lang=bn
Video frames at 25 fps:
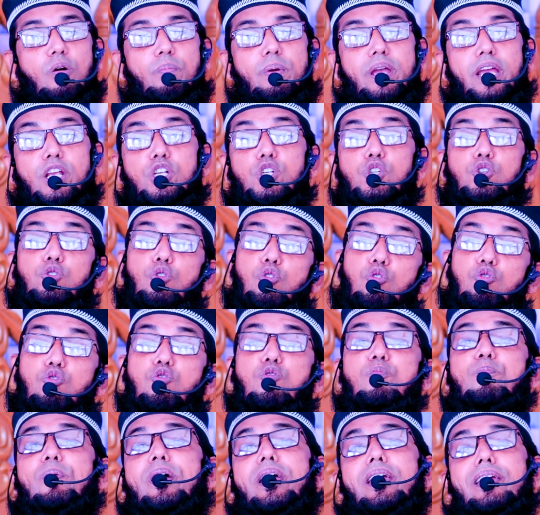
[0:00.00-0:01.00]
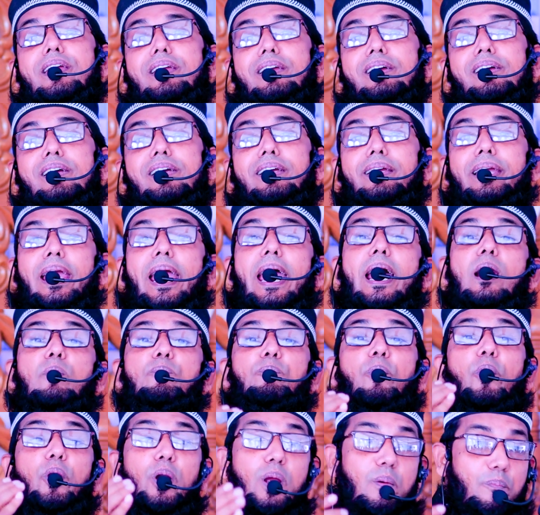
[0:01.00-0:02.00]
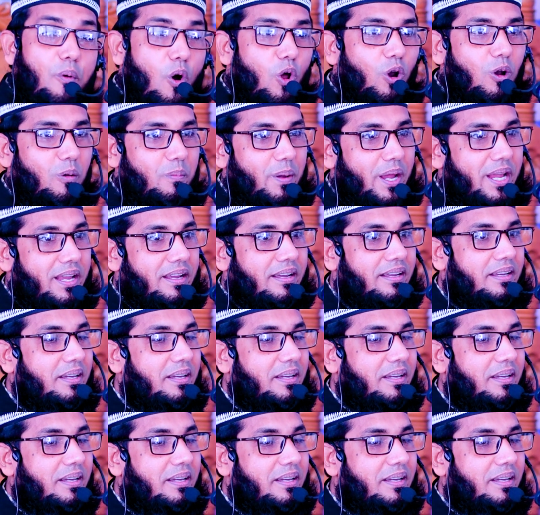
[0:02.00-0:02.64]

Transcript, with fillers: হবে শুনবে এরপরে বলবে